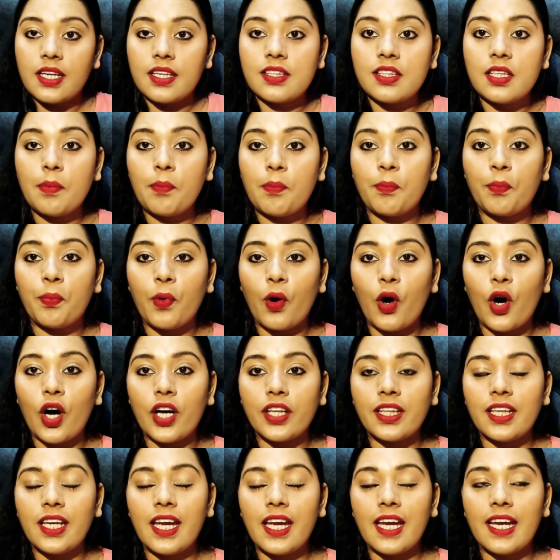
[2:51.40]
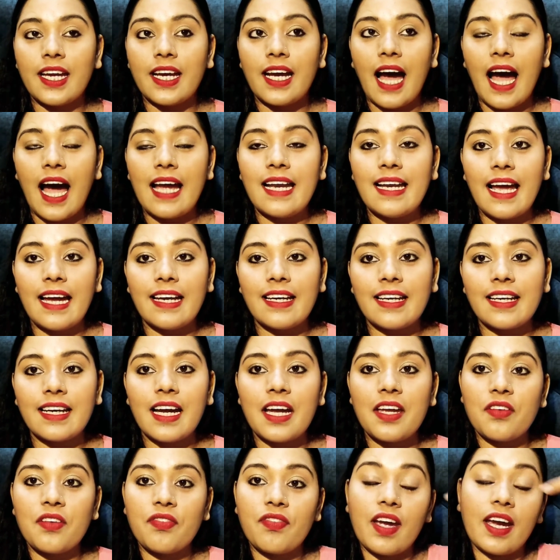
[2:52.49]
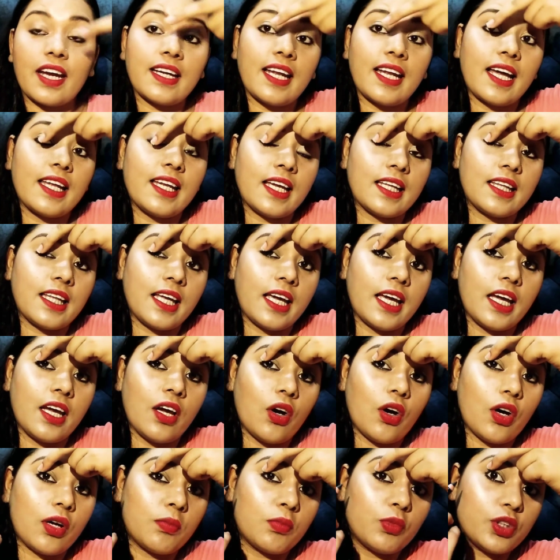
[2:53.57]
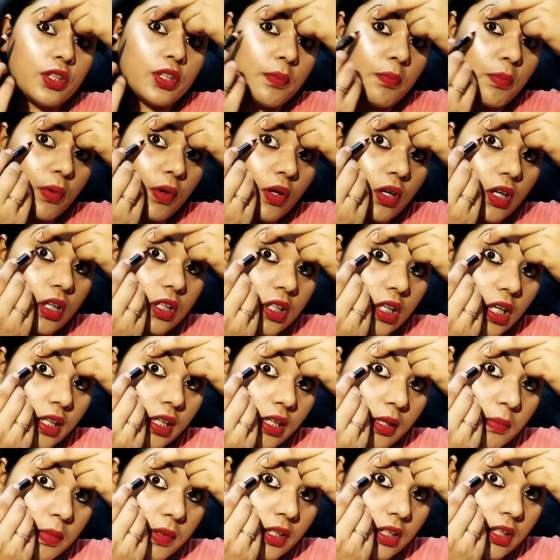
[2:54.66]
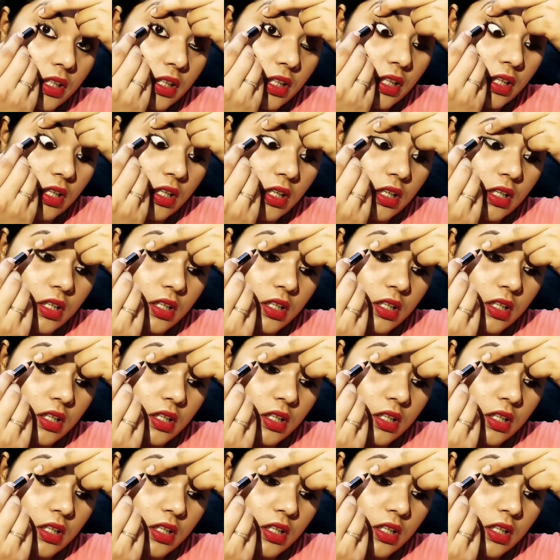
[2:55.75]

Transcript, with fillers: इससे बहुत ही एक आईलाइनर का इफेक्ट आ जाता है और मुझे बहुत ज़्यादा पसंद है